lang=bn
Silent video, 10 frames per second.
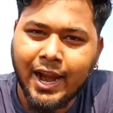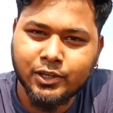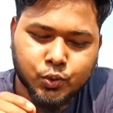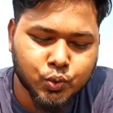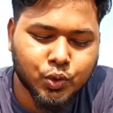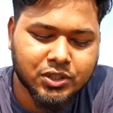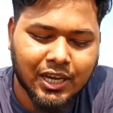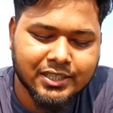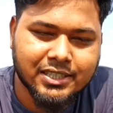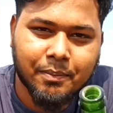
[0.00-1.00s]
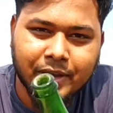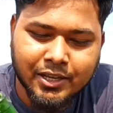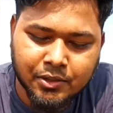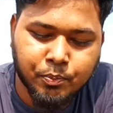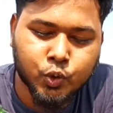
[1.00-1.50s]
একটা সুতোর সাহায্যে আমরা
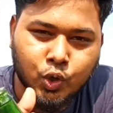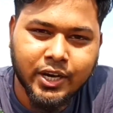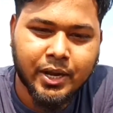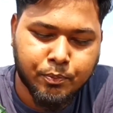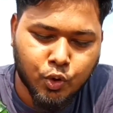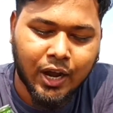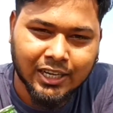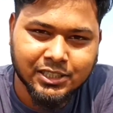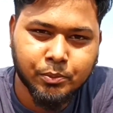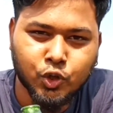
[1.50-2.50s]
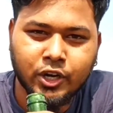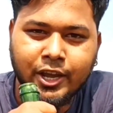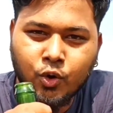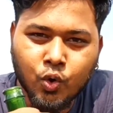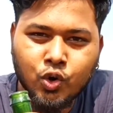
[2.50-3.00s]
এই বোতলটাকে পুরো কাঁচের
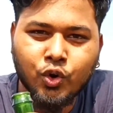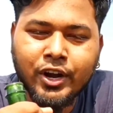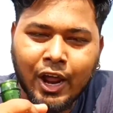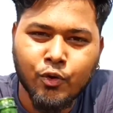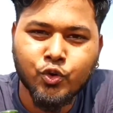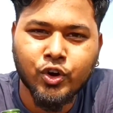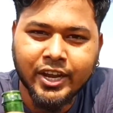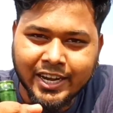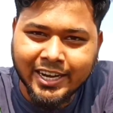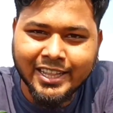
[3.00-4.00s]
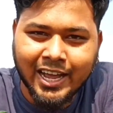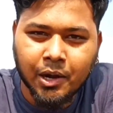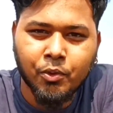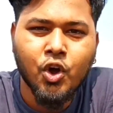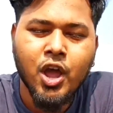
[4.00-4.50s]
বোতলটাকে গোল করে রাউন্ড করে কেটে
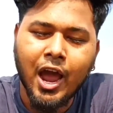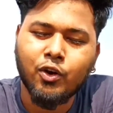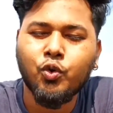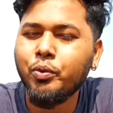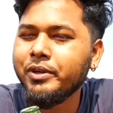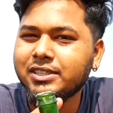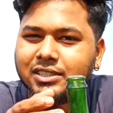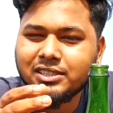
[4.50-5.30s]
দেখাবো আর খুবই